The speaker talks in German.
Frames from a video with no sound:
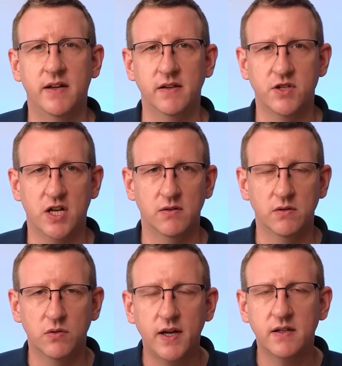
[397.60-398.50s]
angeschaut.
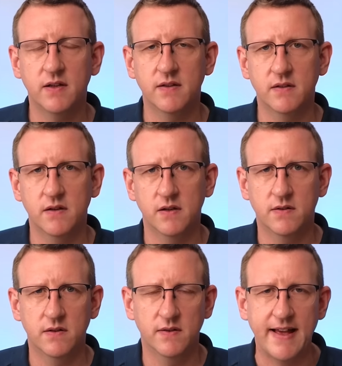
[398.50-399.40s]
Und dort hat,
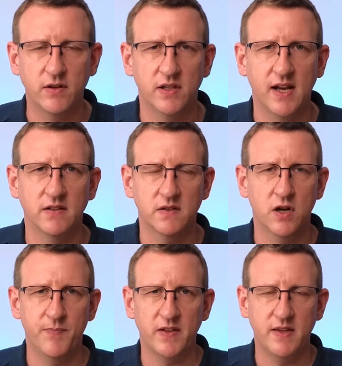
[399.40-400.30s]
hat, ist eindeutig
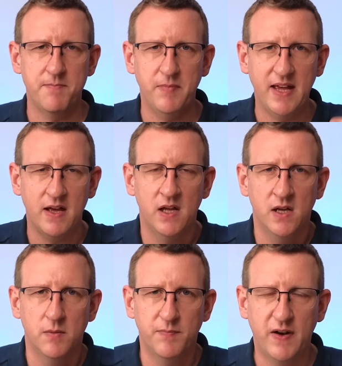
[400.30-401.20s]
rausgekommen, dass je mehr
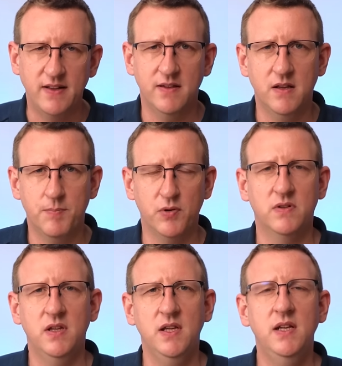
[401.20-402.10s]
pflanzliche
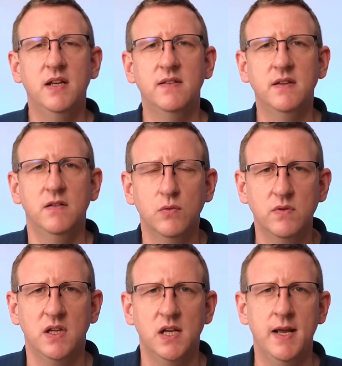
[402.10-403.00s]
Proteine sie
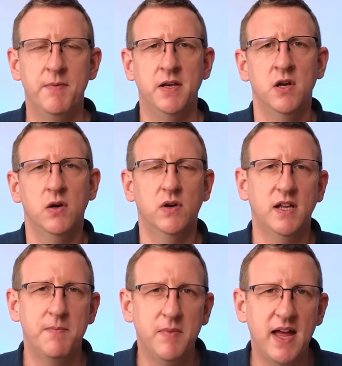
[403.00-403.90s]
zu sich nehmen
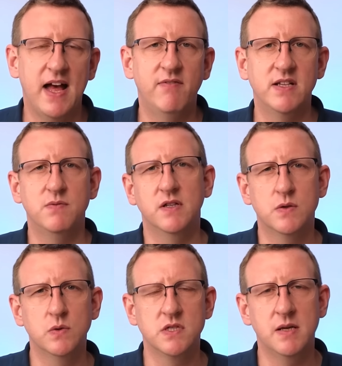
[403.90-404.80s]
oder je mehr Eiweiß wir
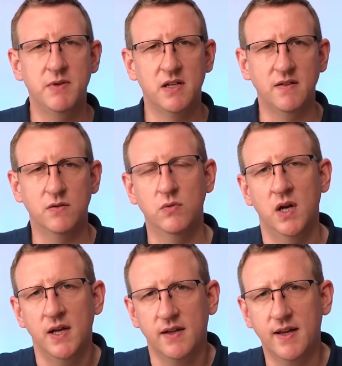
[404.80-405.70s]
zu uns nehmen,
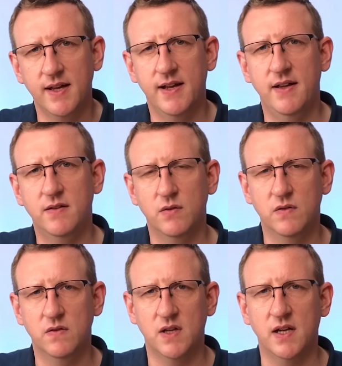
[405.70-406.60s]
desto geringer ist
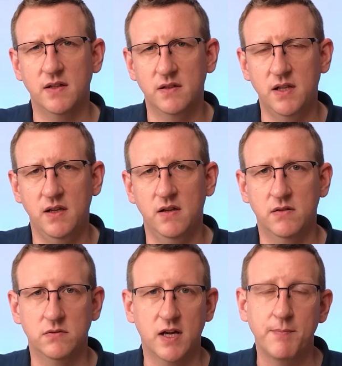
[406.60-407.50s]
sozusagen die
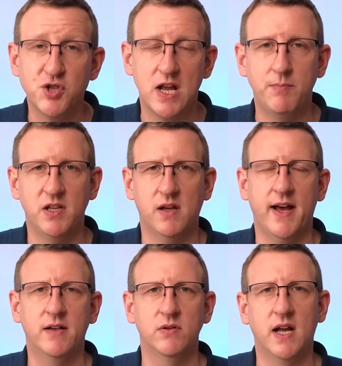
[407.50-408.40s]

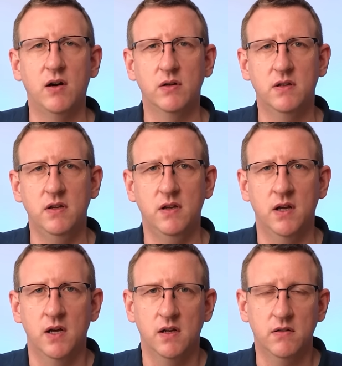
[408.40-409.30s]
Krebssterblichkeit und auch
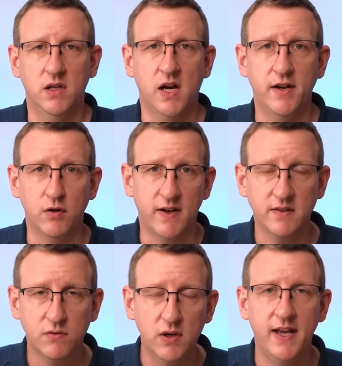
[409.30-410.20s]
die, die
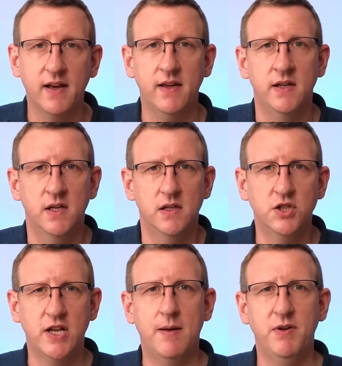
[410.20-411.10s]
kardiovaskuläre
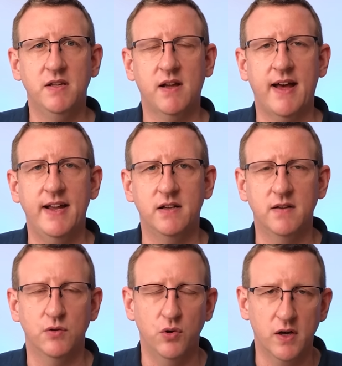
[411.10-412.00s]
äh, Sterblichkeit.
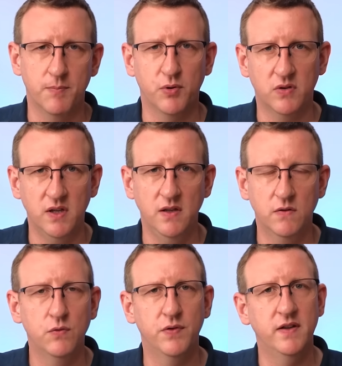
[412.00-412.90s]
Also höhere
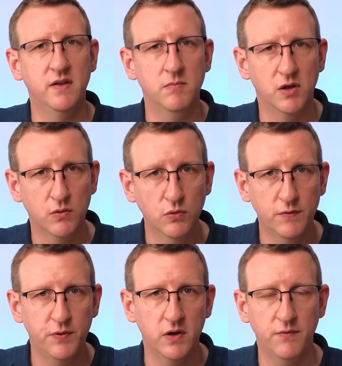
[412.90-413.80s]
Proteinzufuhr ist immer
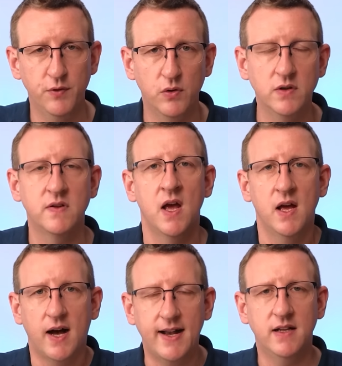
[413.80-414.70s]
gut für, für uns.
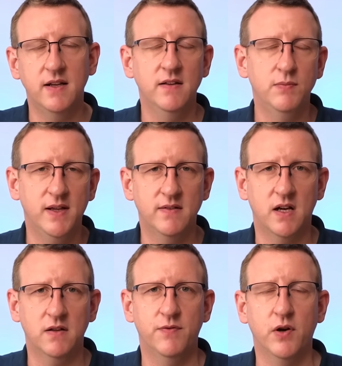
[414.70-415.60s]
Allerdings, wie
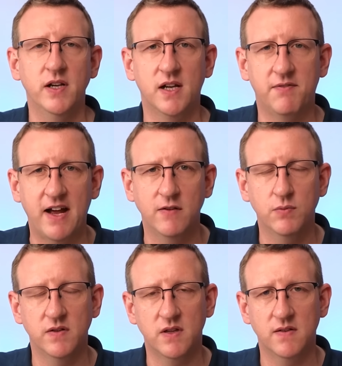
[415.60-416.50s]
gesagt, Freunde der
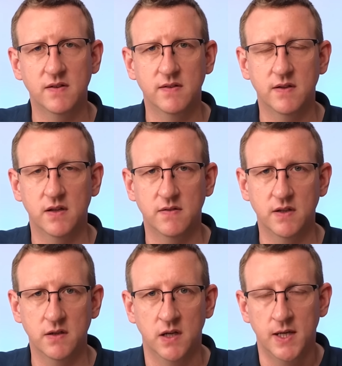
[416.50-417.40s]
Weißwurst, es ist, äh,
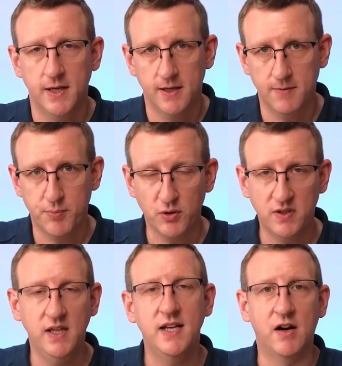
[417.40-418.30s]
sind äh,
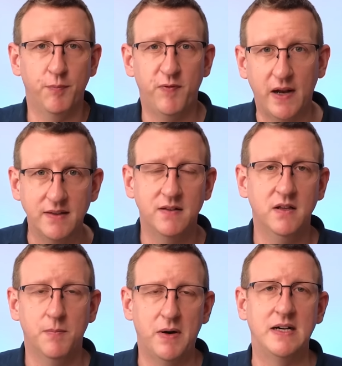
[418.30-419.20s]
Proteine auf
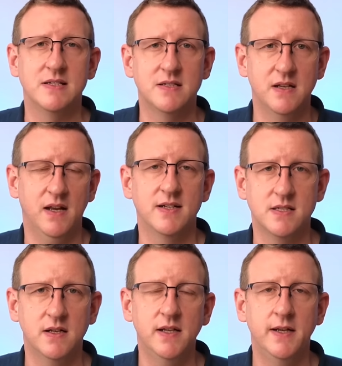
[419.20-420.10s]
pflanzlicher Basis in
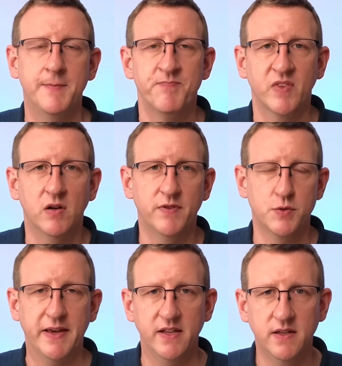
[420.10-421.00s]
erster Linie und wir
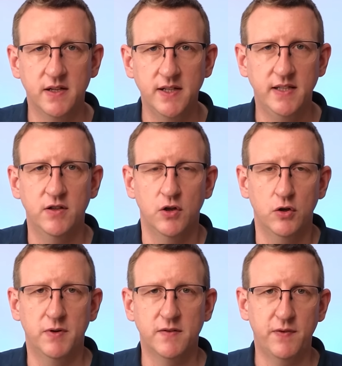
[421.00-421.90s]
sprechen hier nicht
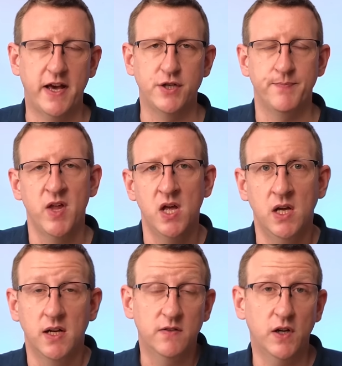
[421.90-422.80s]
über das Fleisch.
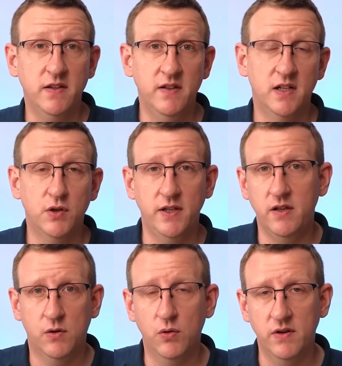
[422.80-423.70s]
Dann sollten Sie natürlich
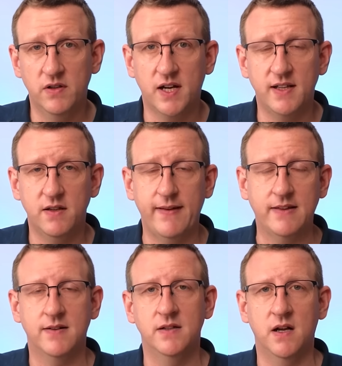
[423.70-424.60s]
die Kohlenhydrate
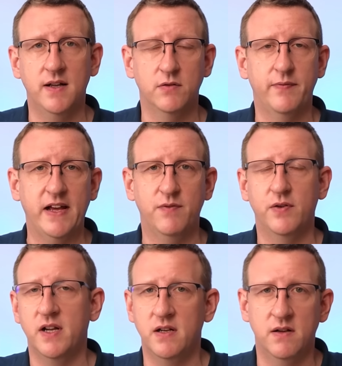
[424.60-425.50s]
wechseln, also weg
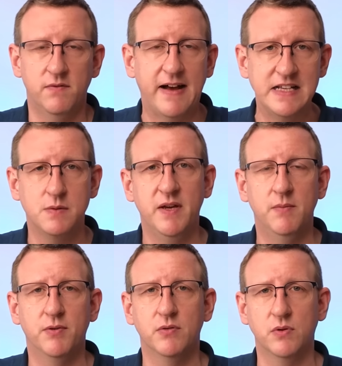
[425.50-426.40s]
von den
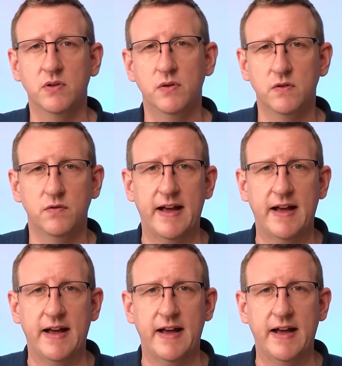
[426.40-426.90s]
Weißmehlprodukten und so